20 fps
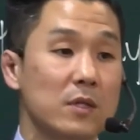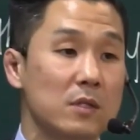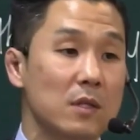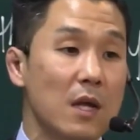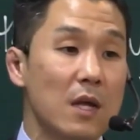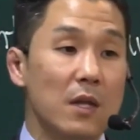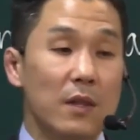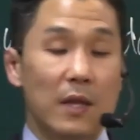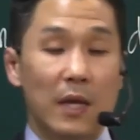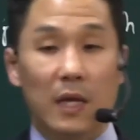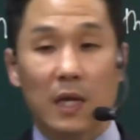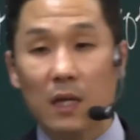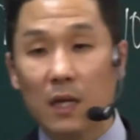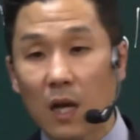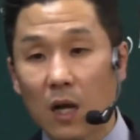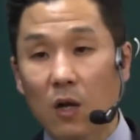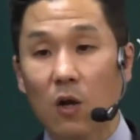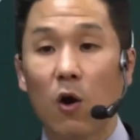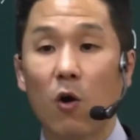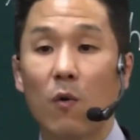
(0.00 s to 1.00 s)
कि इस
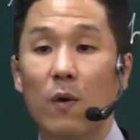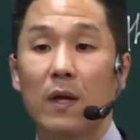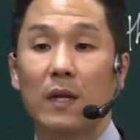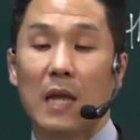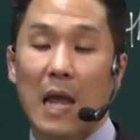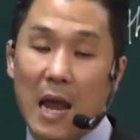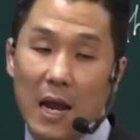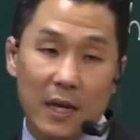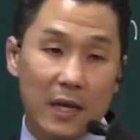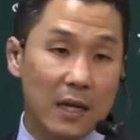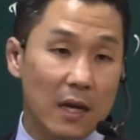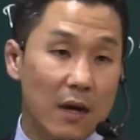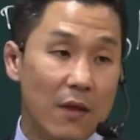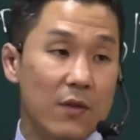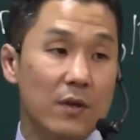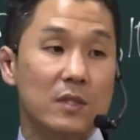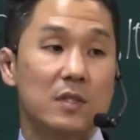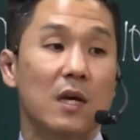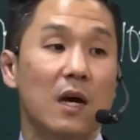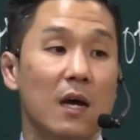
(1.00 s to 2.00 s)
महायाजक के पास
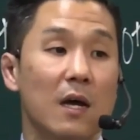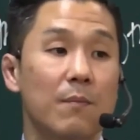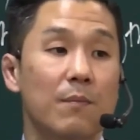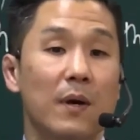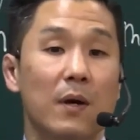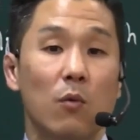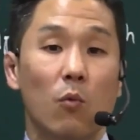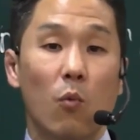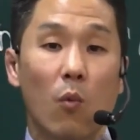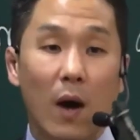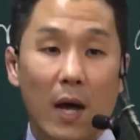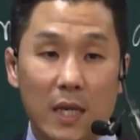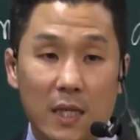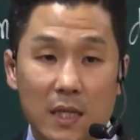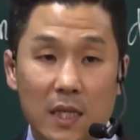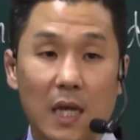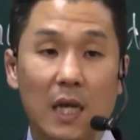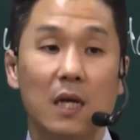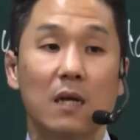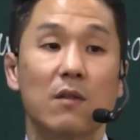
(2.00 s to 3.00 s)
भी हो
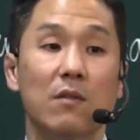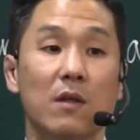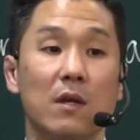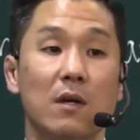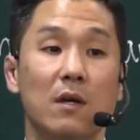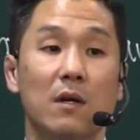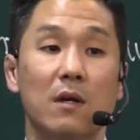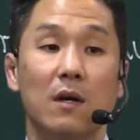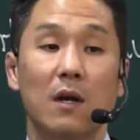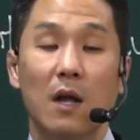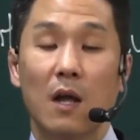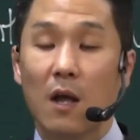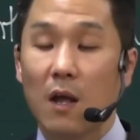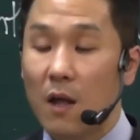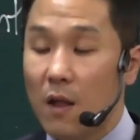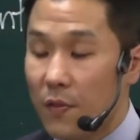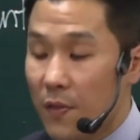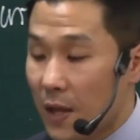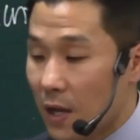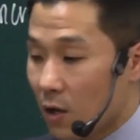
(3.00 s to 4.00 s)
इसलिए महायाजक
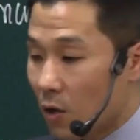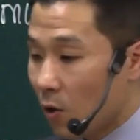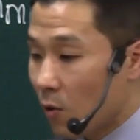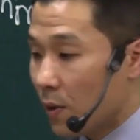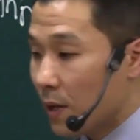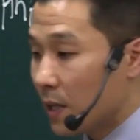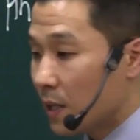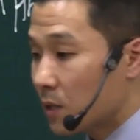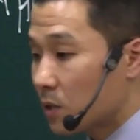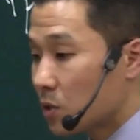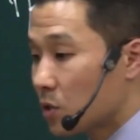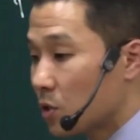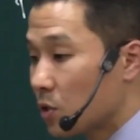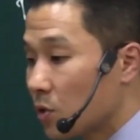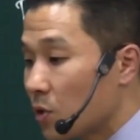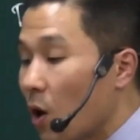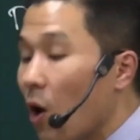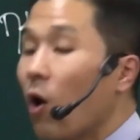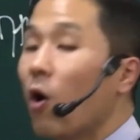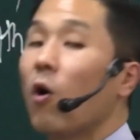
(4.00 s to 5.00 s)
भेंट और
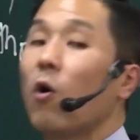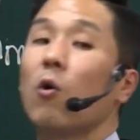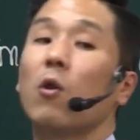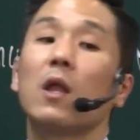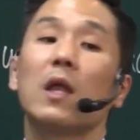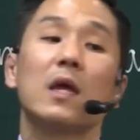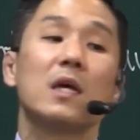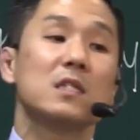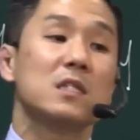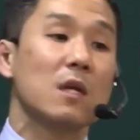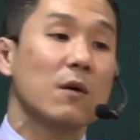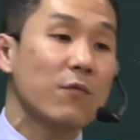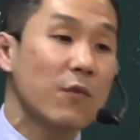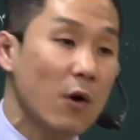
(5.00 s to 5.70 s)
बलिदान चढ़ाते हैं